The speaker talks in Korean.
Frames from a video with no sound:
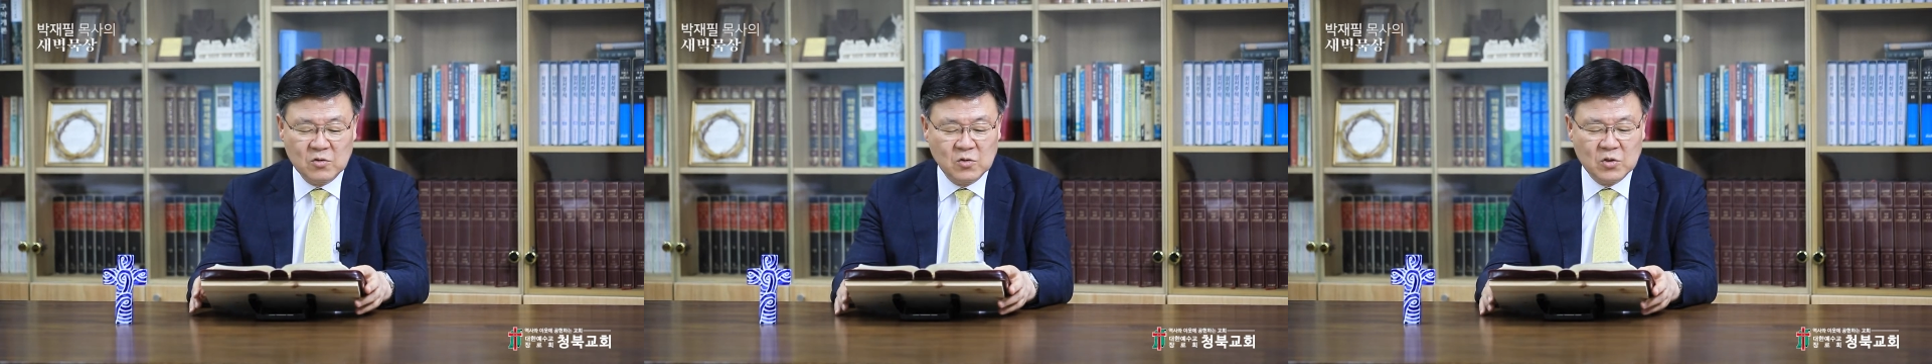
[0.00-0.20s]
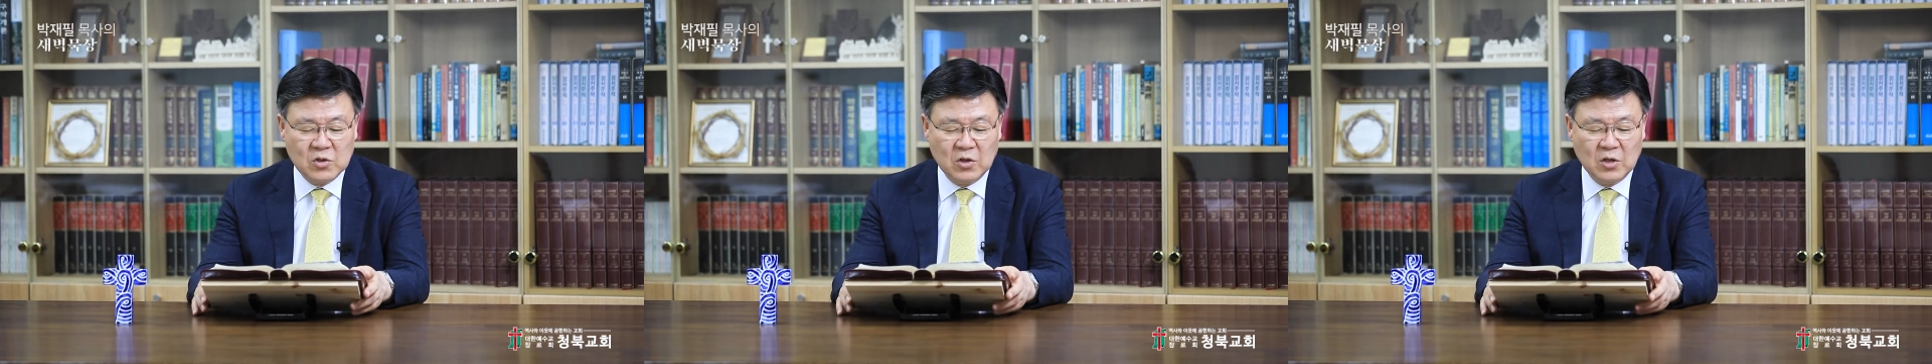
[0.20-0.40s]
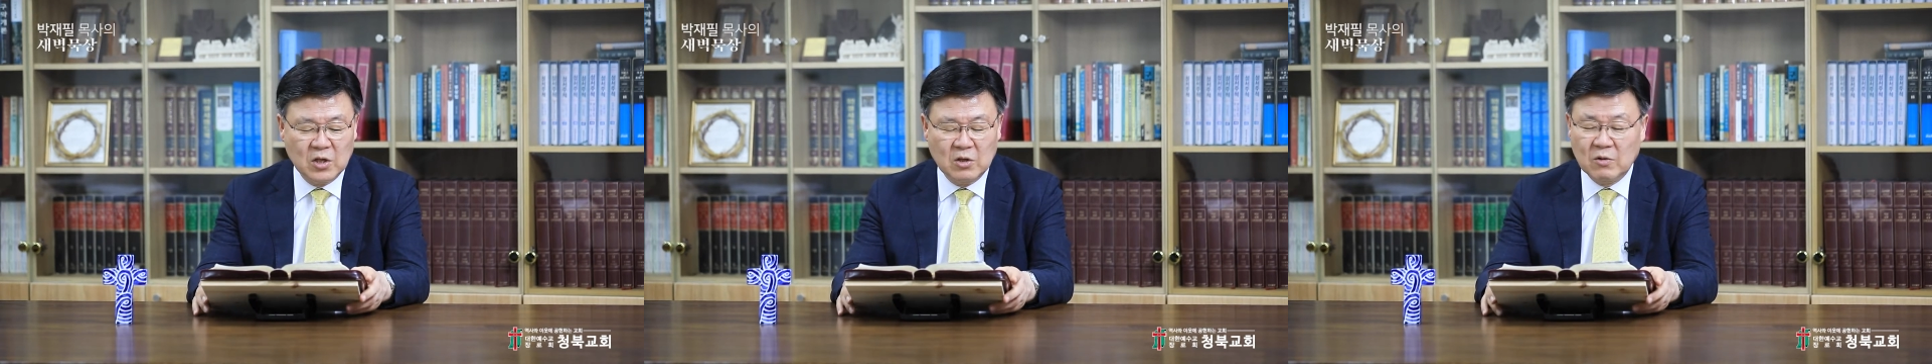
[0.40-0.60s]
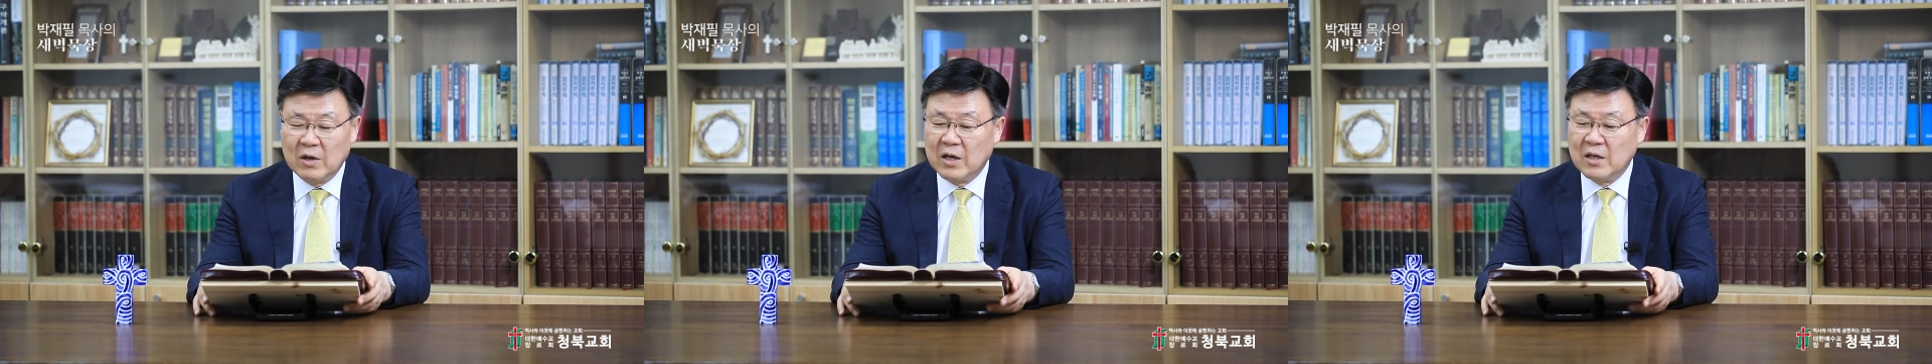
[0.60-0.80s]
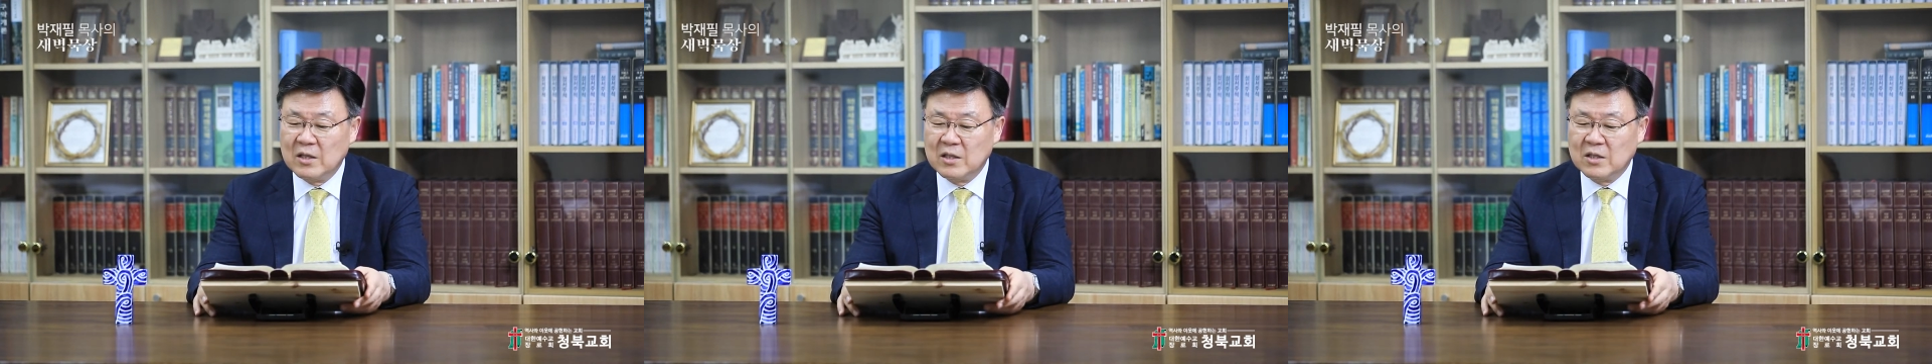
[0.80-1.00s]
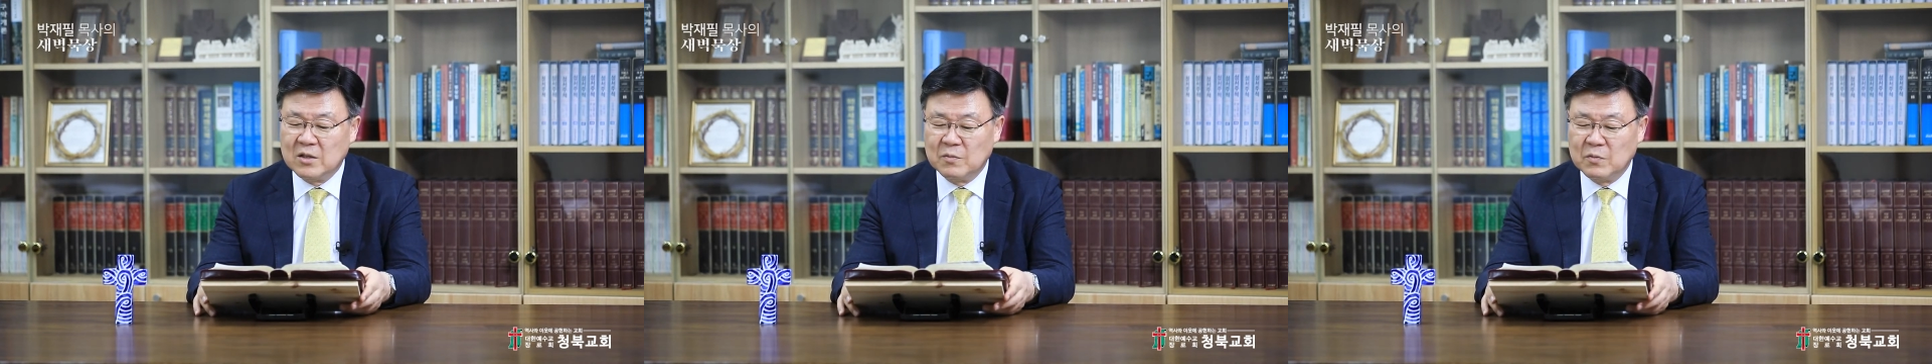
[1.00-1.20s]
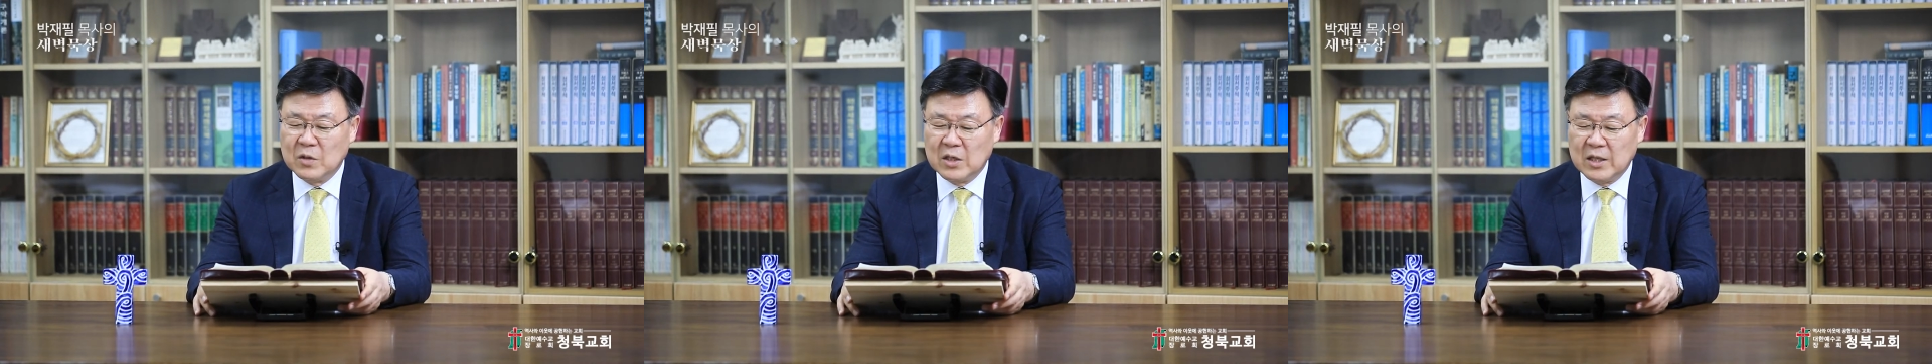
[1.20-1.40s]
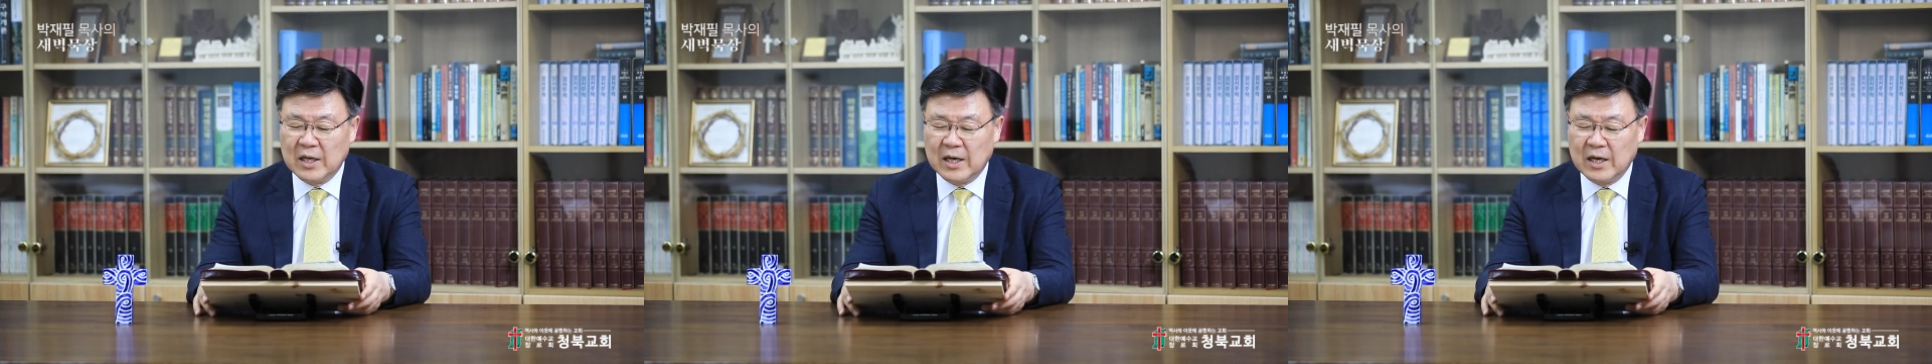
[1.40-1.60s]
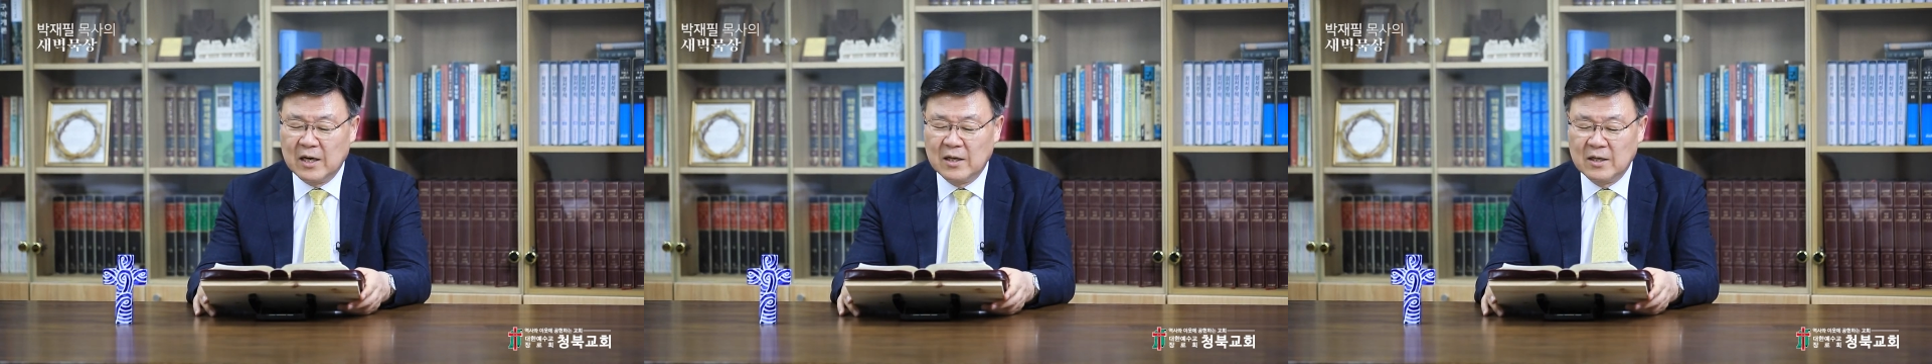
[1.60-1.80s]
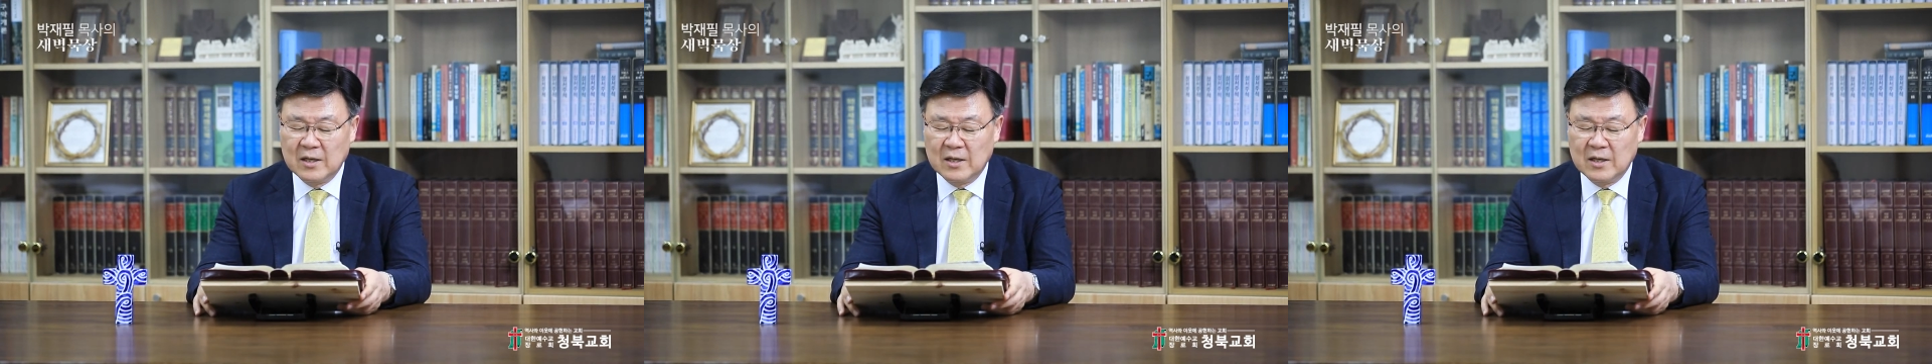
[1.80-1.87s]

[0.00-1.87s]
구성이 돼 있습니다.